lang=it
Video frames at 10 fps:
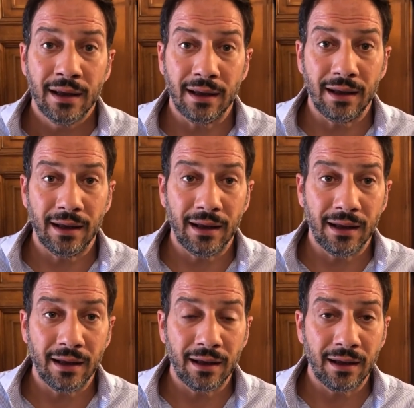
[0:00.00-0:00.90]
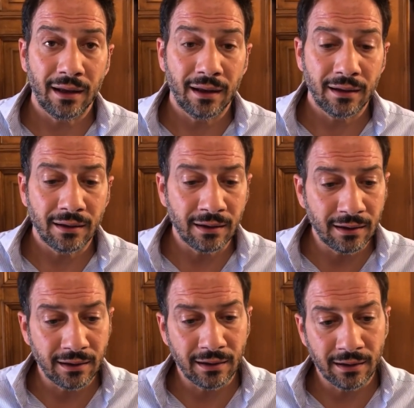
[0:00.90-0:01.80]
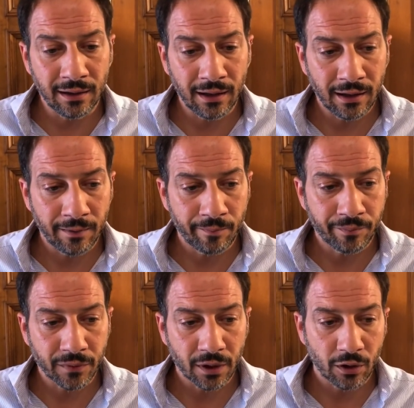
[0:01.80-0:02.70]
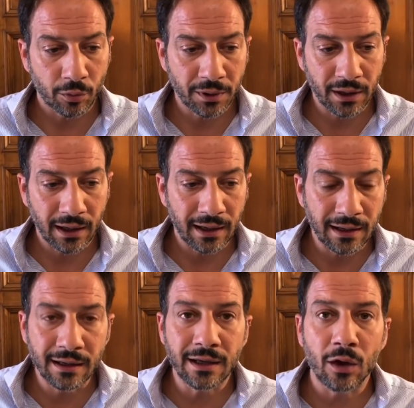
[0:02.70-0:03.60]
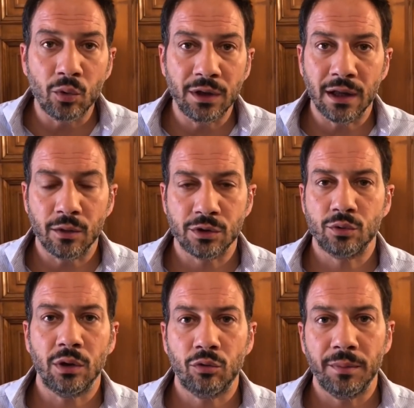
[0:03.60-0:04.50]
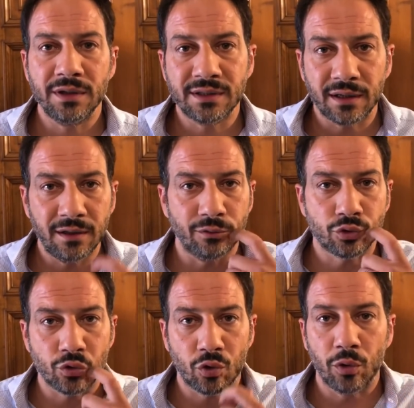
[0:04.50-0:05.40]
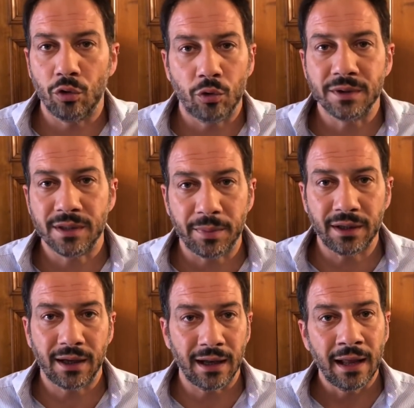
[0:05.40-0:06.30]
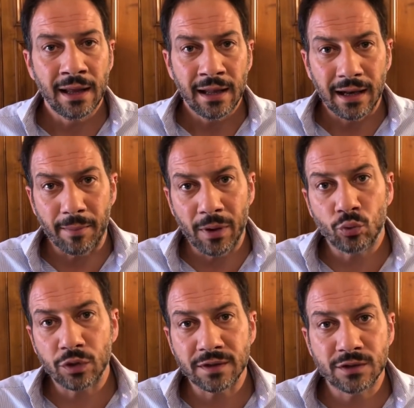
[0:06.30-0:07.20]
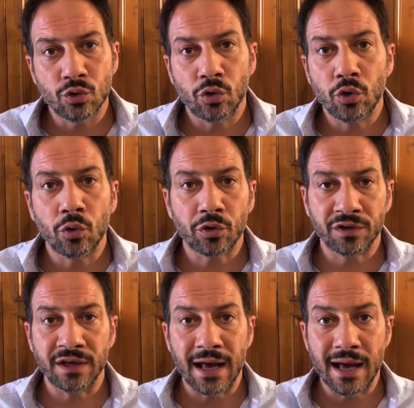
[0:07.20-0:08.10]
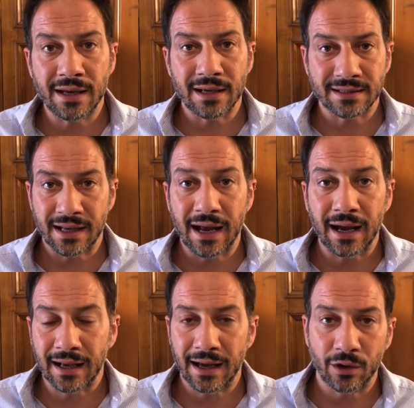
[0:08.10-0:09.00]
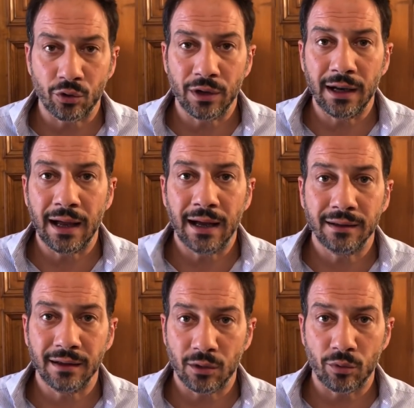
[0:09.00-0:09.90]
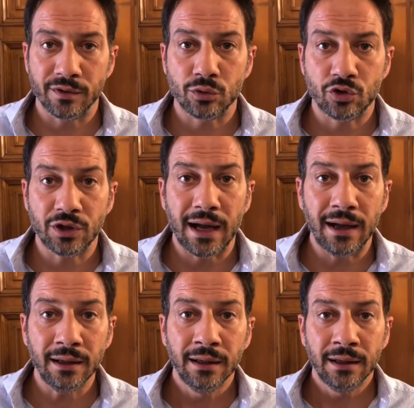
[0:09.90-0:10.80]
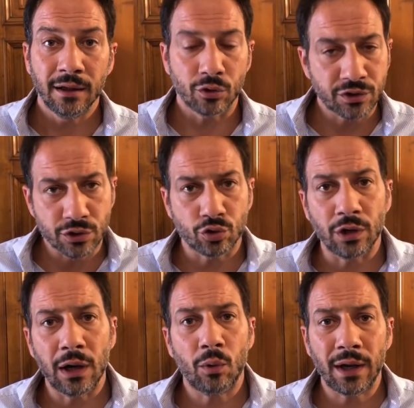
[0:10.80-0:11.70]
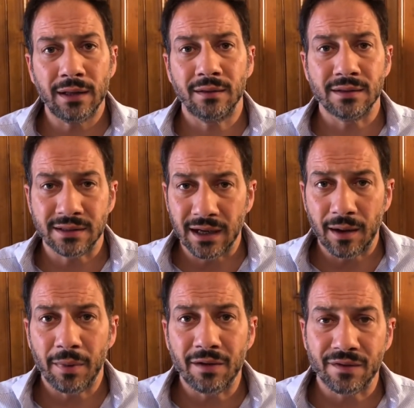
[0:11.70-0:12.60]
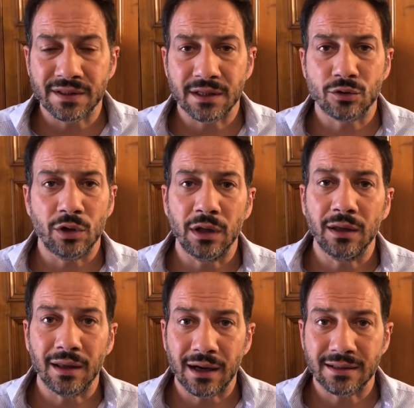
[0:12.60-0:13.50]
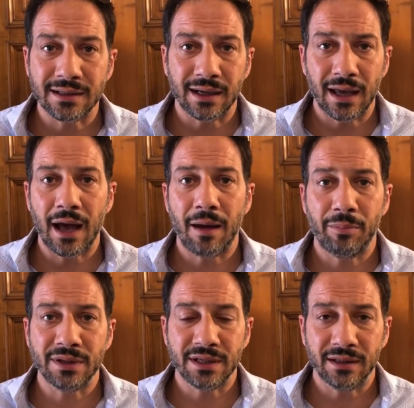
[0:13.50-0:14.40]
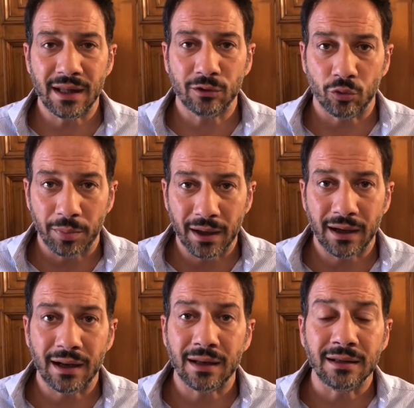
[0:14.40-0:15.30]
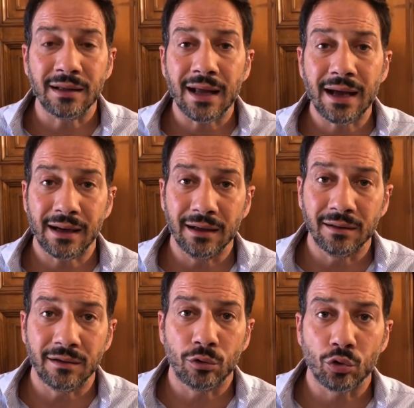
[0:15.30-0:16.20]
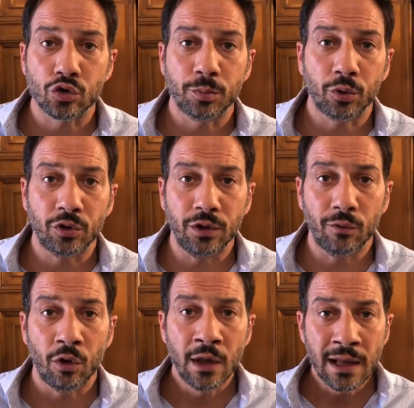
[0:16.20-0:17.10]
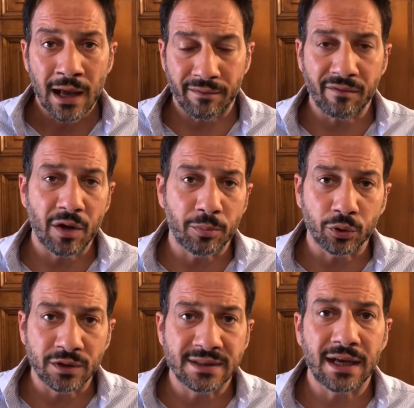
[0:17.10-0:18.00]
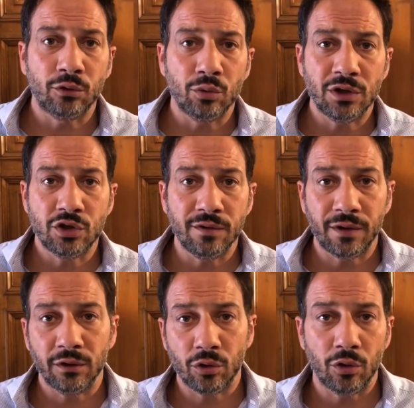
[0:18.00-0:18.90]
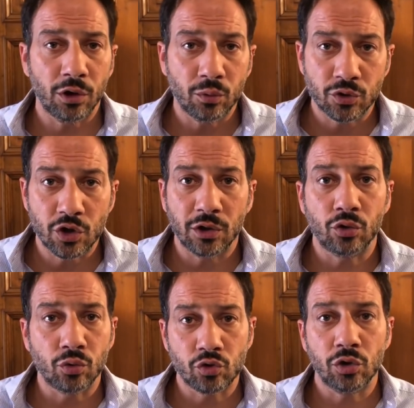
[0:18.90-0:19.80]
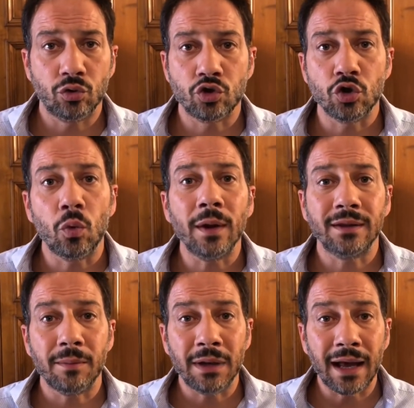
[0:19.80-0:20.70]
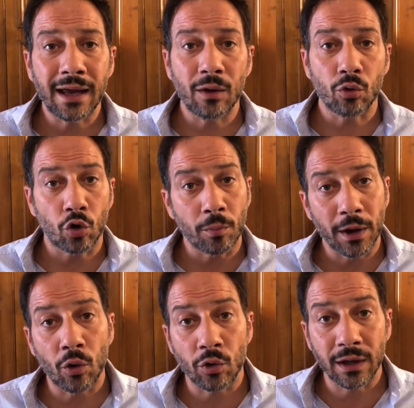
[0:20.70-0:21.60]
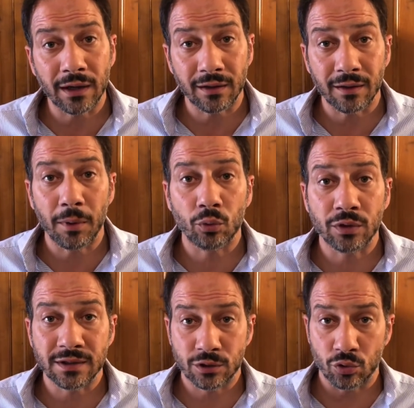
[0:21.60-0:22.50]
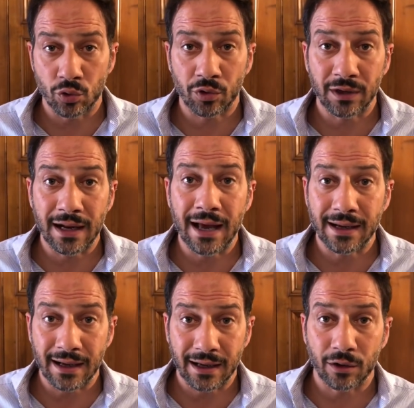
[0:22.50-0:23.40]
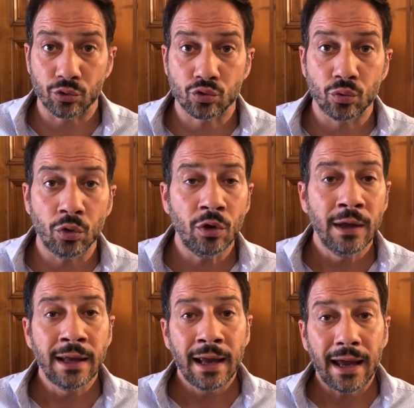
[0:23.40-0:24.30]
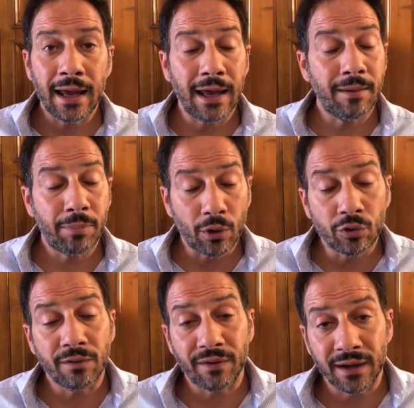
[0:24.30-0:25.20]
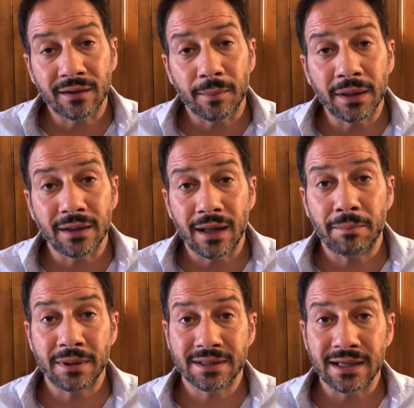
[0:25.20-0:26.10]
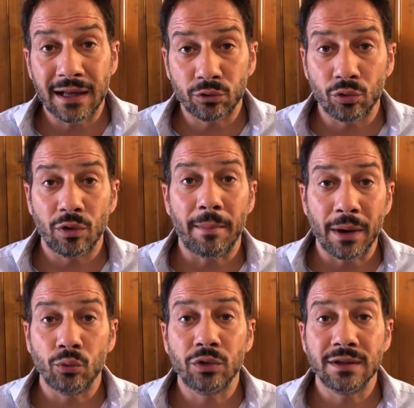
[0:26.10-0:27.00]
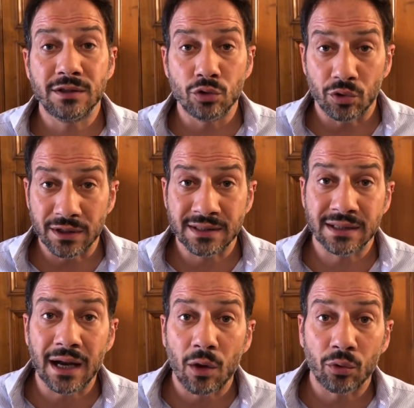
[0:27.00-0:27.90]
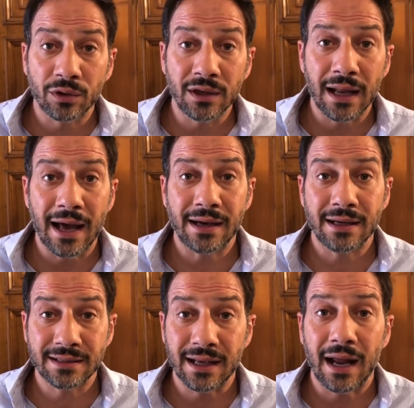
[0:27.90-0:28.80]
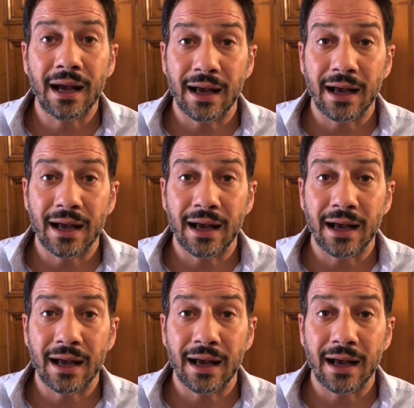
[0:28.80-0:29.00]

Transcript: Il, ehm, dire, le linee guida di questo atto amministrativo sono quello, come sapete, che la manutenzione ordinaria sarà a carico della, della nuova società, lo stesso De Laurentiis nella manifestazione di interesse che ha presentato per ereditare il titolo sportivo aveva ipotizzato una cifra intorno alle 200-250 mila euro come oneri di manutenzione ordinaria a carico suo, e però differentemente dal passato la manutenzione straordinaria sarà a